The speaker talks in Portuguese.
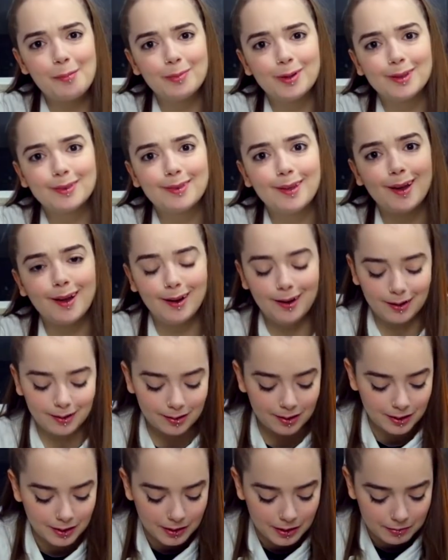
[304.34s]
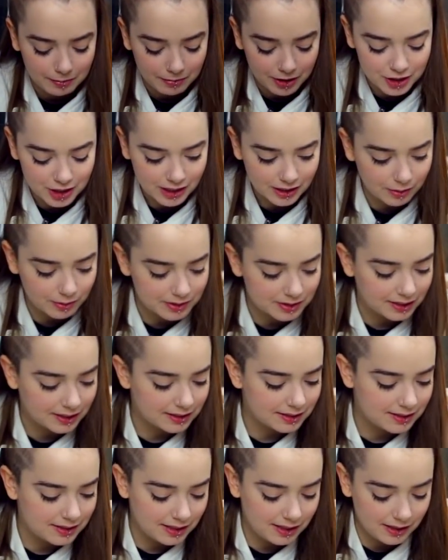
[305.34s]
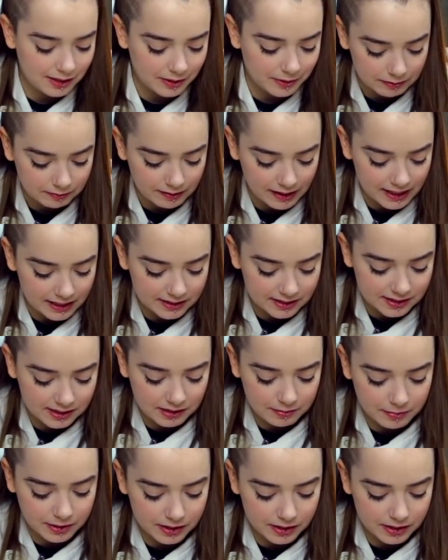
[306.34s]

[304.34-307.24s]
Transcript: a manteiga. Mas já que eu esqueci, vai assim